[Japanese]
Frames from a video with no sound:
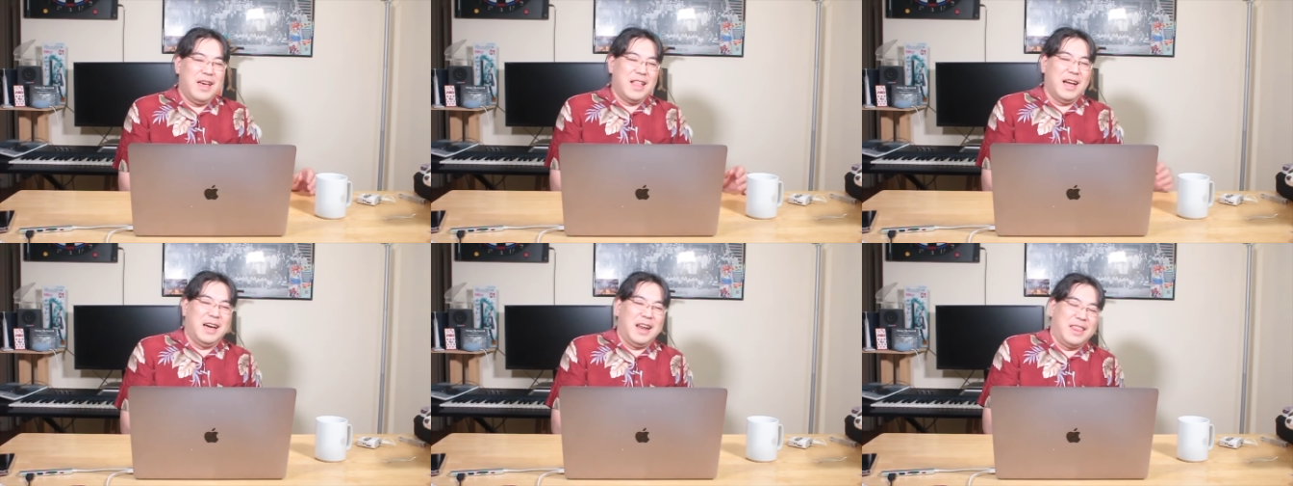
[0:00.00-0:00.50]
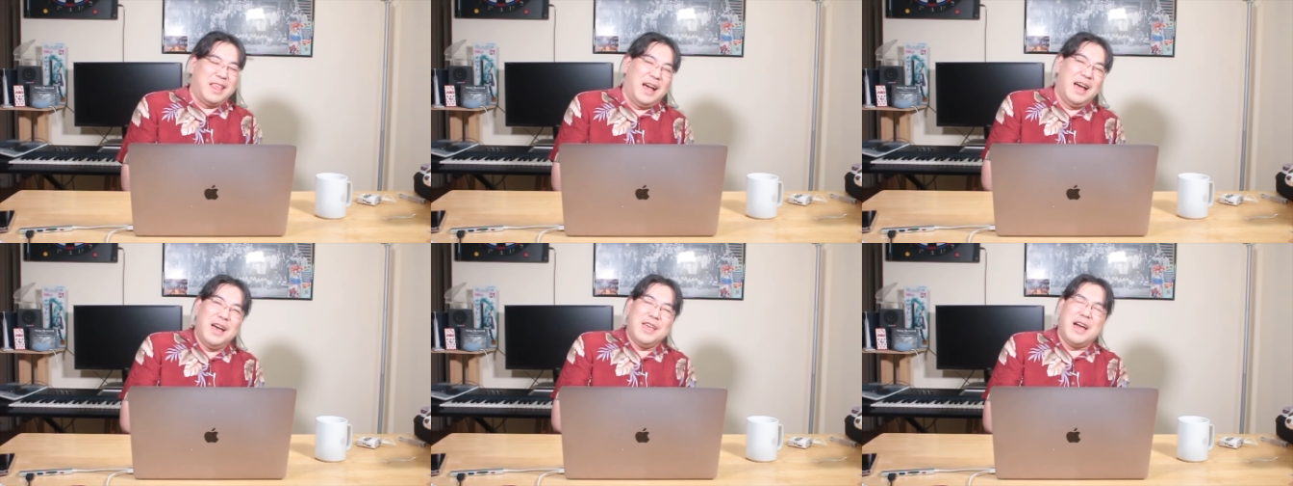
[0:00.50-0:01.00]
だから
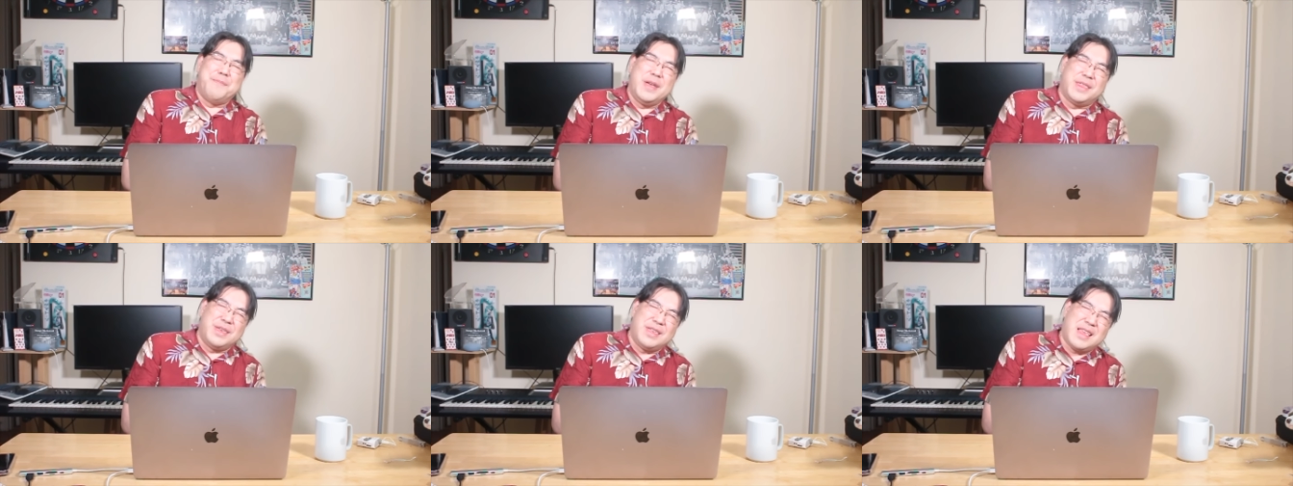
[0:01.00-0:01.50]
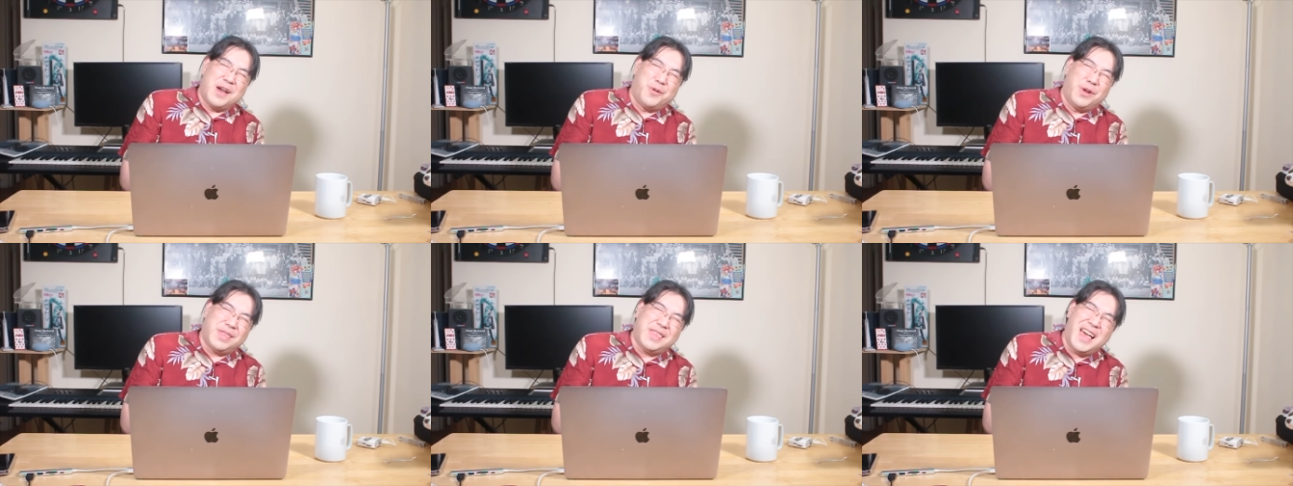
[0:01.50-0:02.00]
さ、いや別にさ、
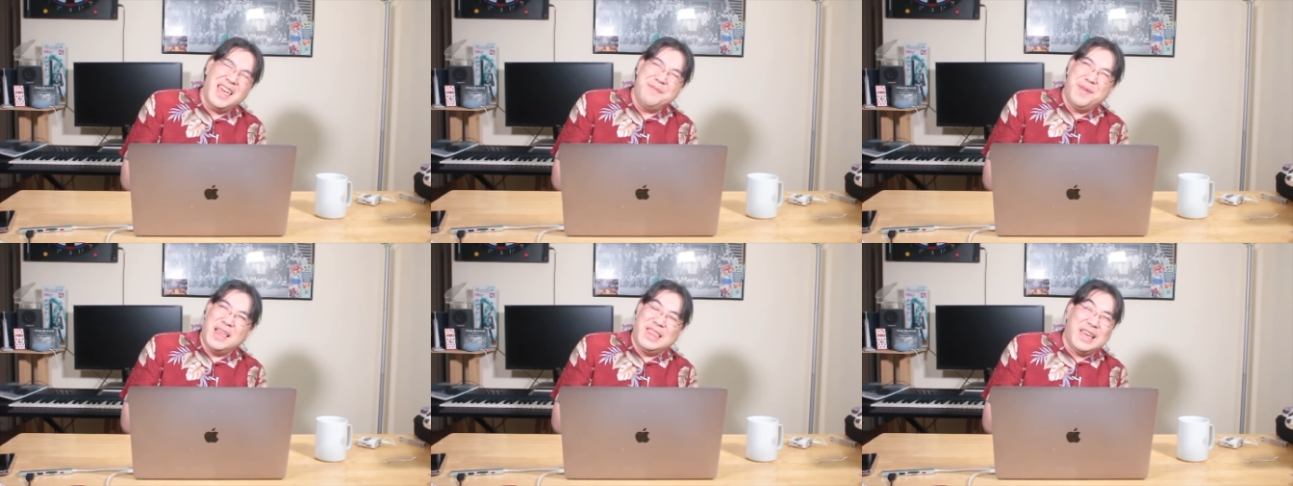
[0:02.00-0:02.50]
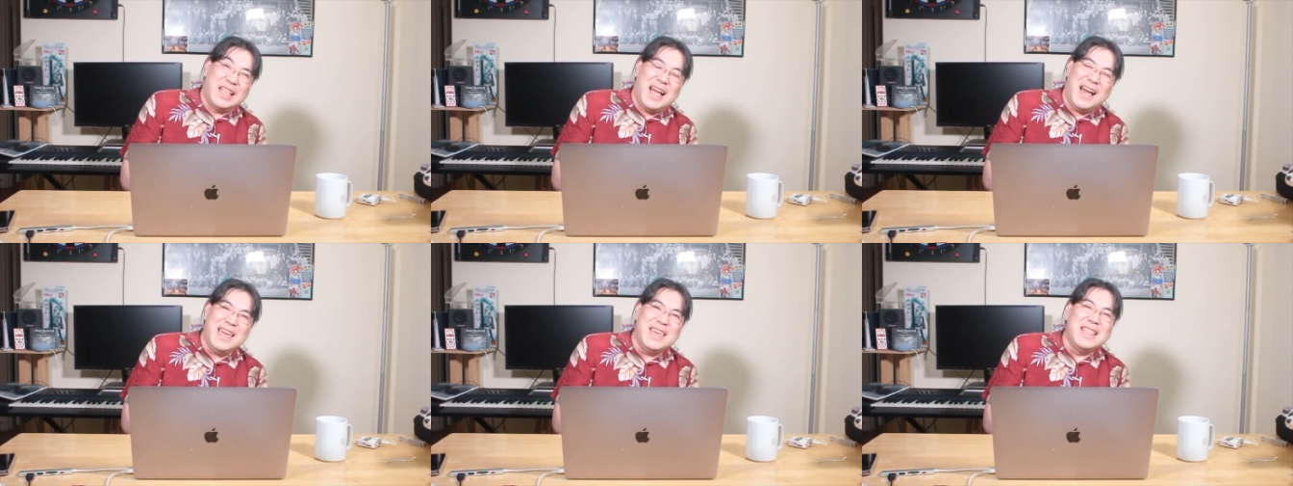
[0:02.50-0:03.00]
これ裁判じゃ
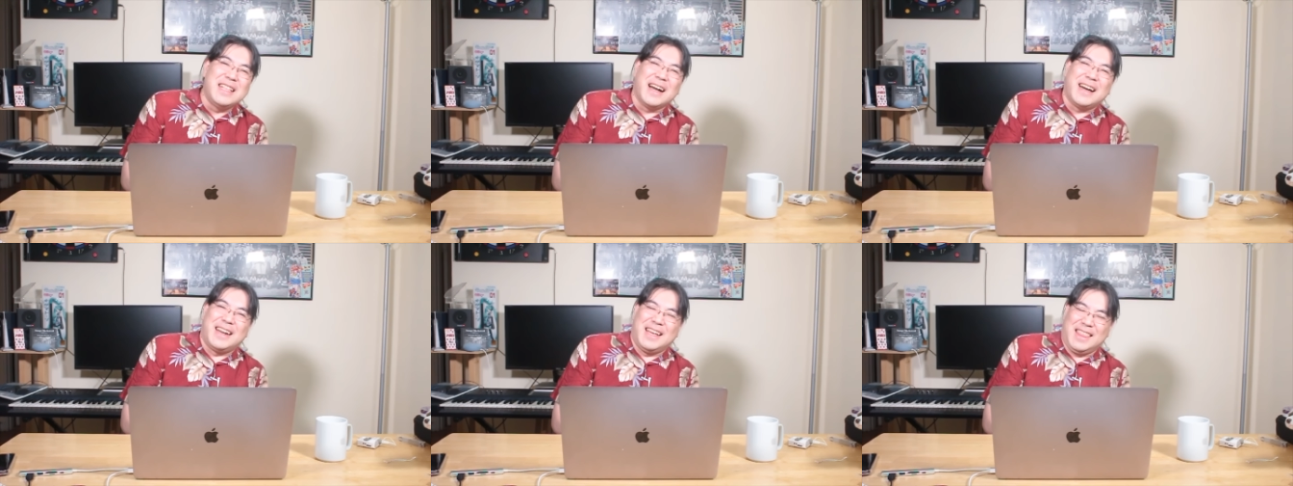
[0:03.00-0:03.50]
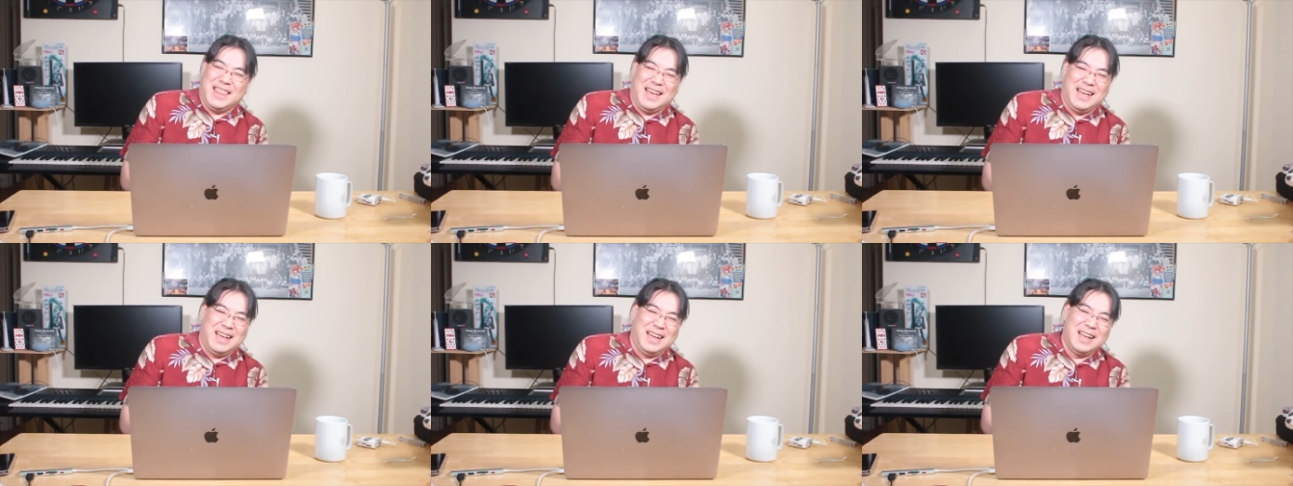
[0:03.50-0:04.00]
ないんだから
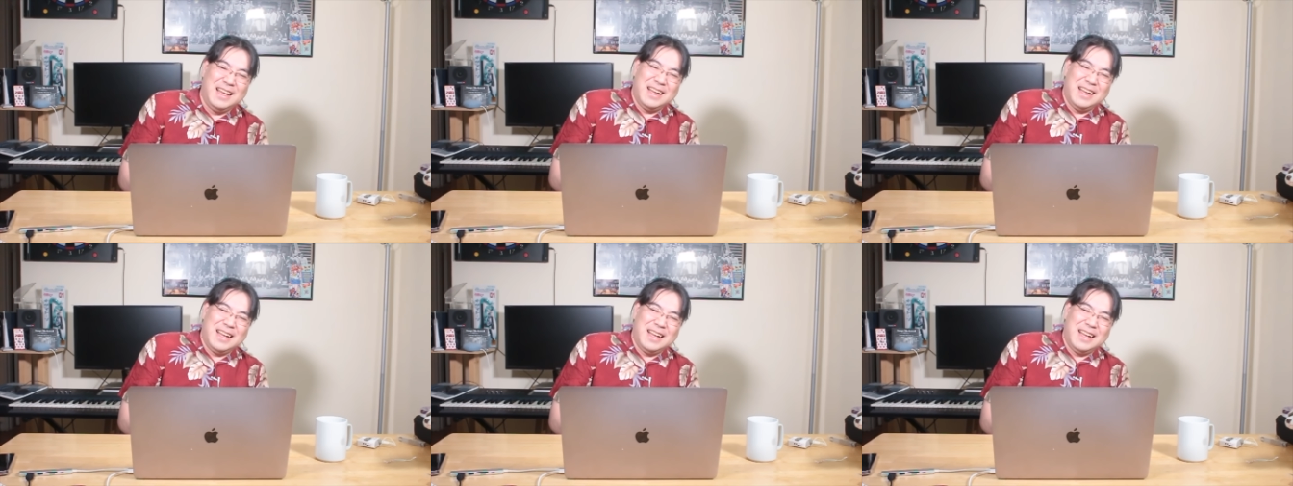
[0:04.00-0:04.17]
さ、